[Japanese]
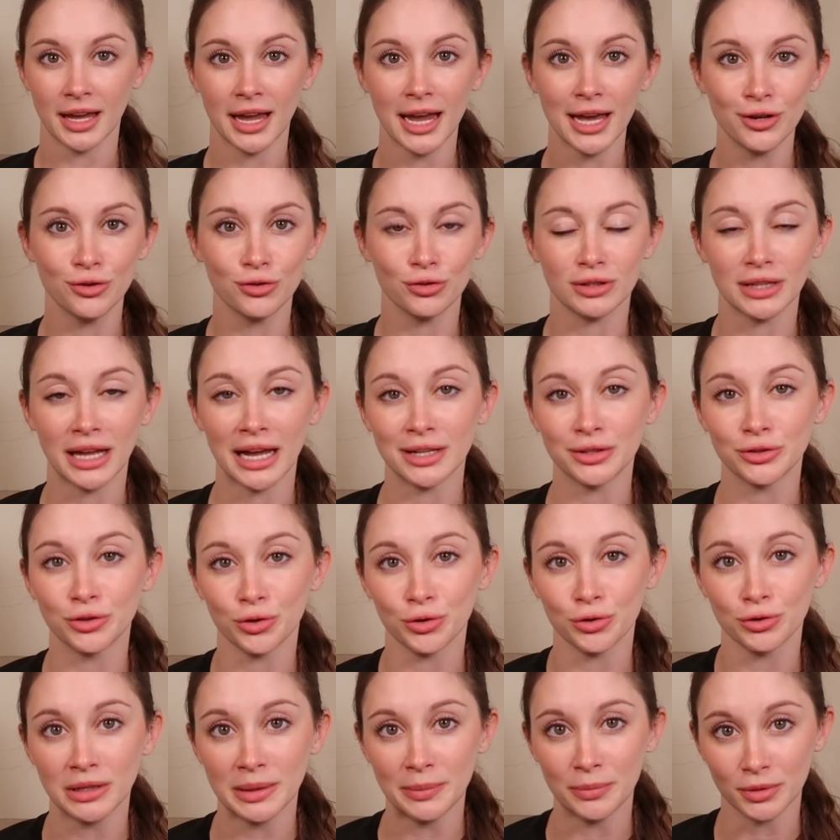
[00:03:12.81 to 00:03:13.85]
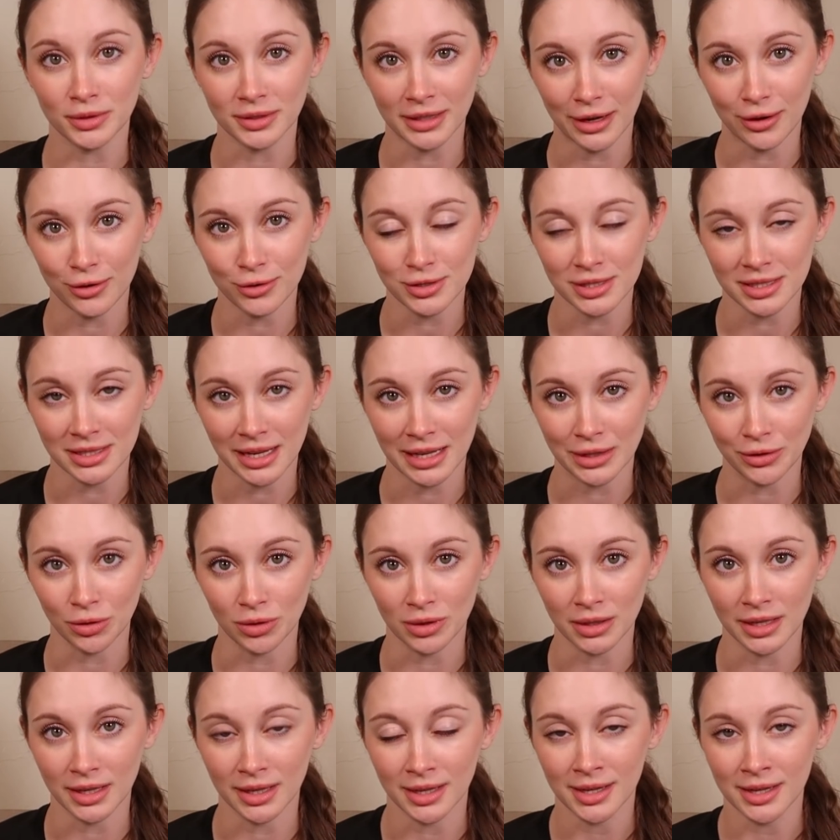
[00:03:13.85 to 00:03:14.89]
L 単独でも倒せないの
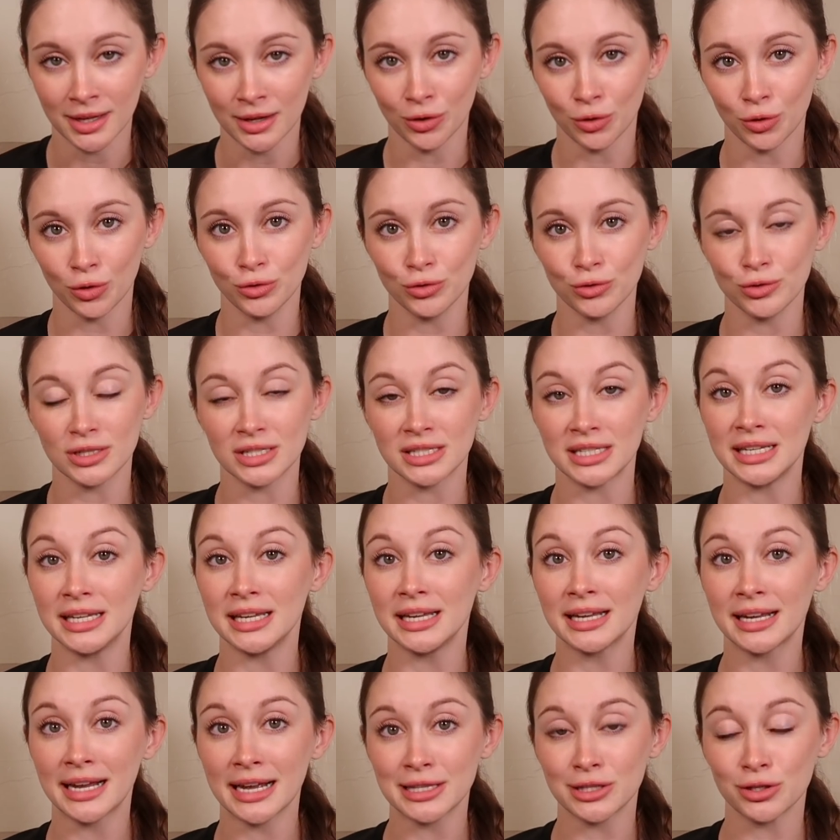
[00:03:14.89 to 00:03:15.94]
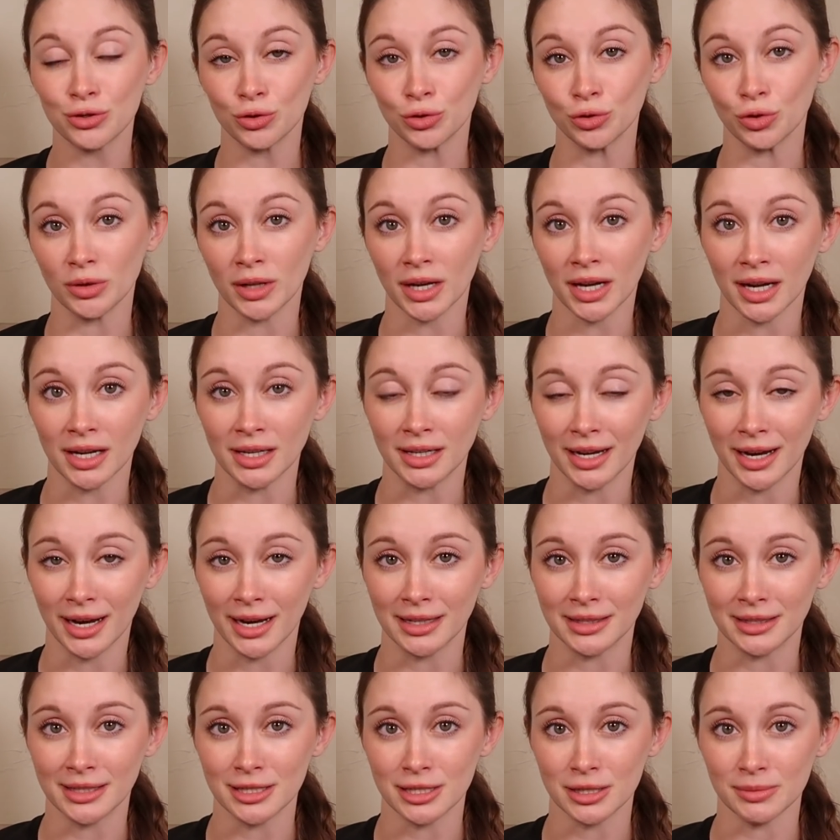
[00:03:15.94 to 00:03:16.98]
に、こういう死因結合の中に
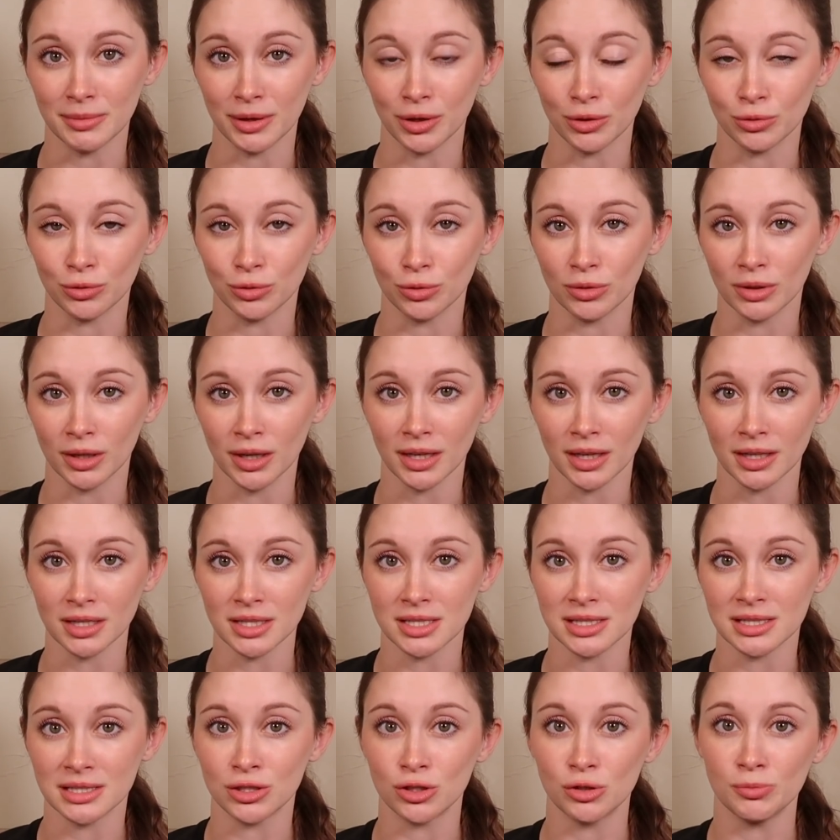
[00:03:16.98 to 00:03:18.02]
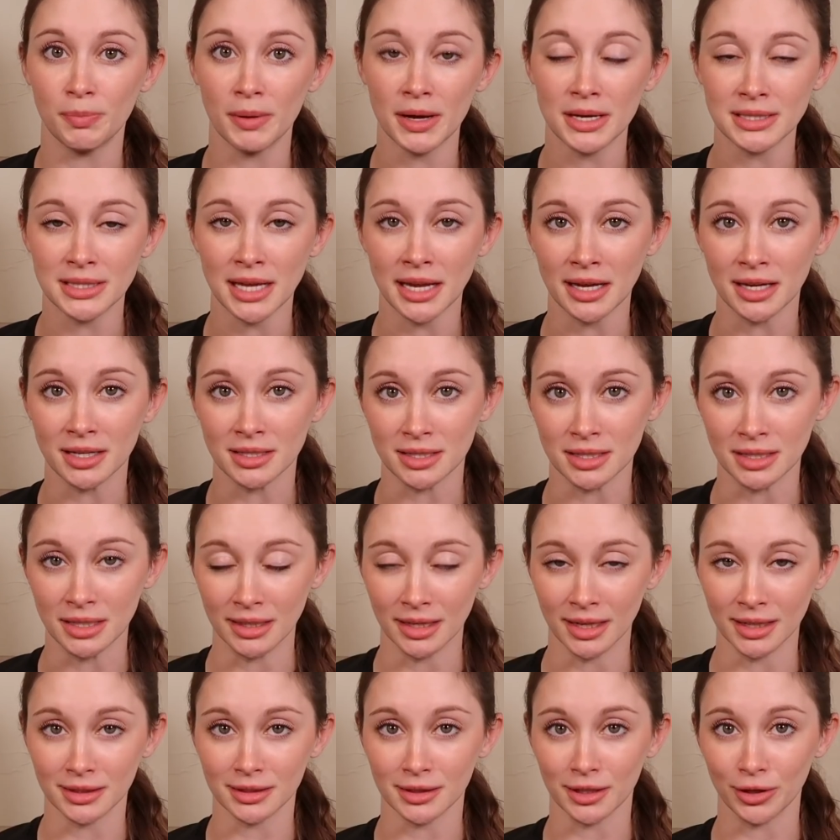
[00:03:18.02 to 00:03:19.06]
入ってしまうと、なんかスーパーサイヤ人に
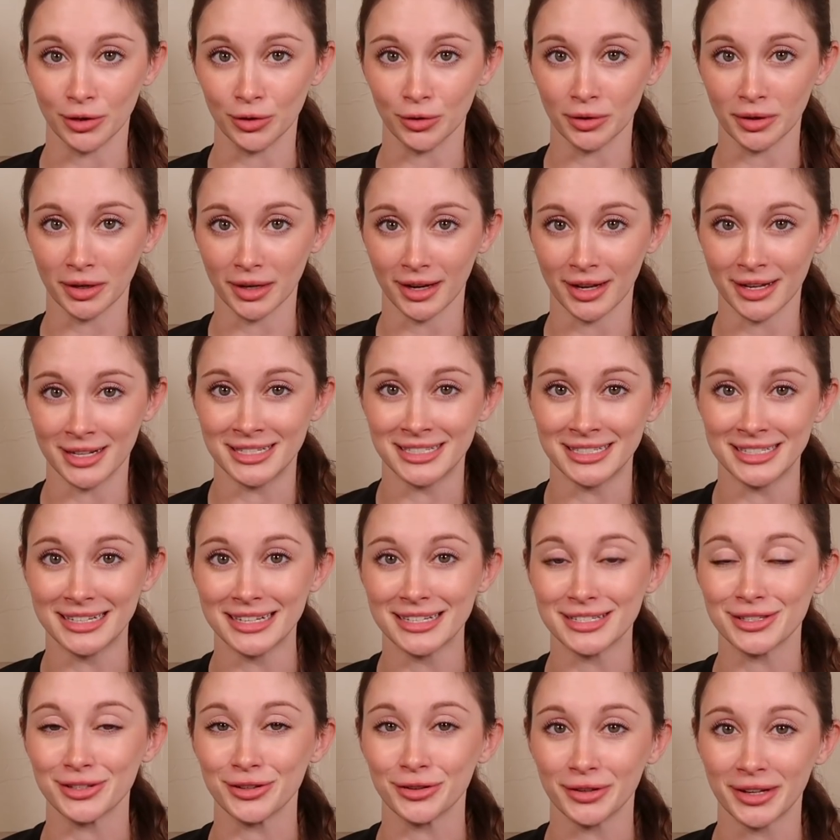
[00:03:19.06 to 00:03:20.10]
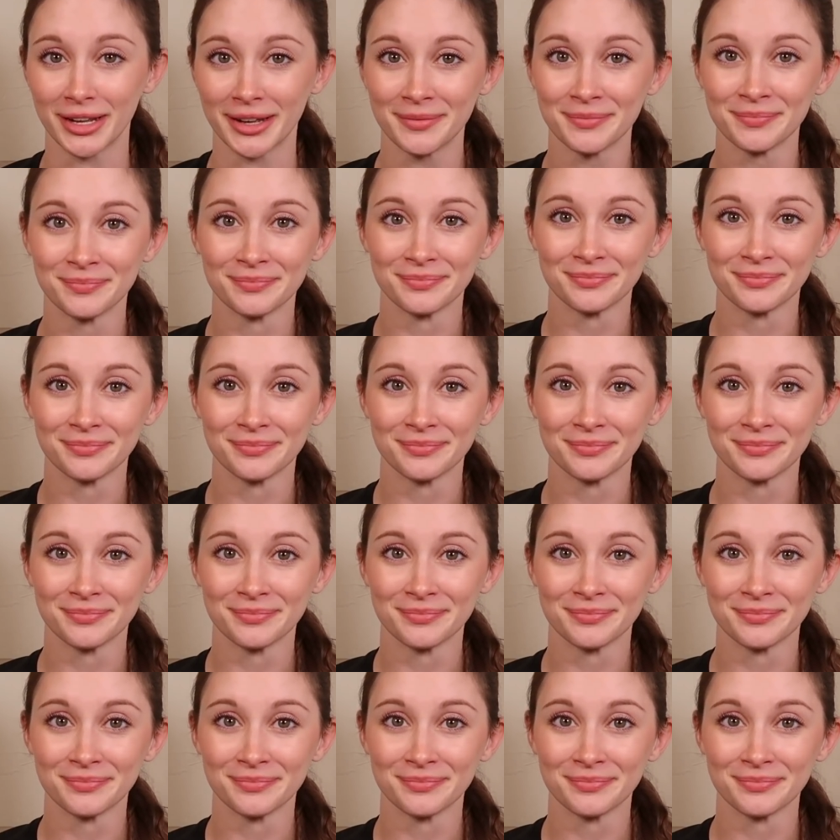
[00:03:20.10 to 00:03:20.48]
なったような感じですよね。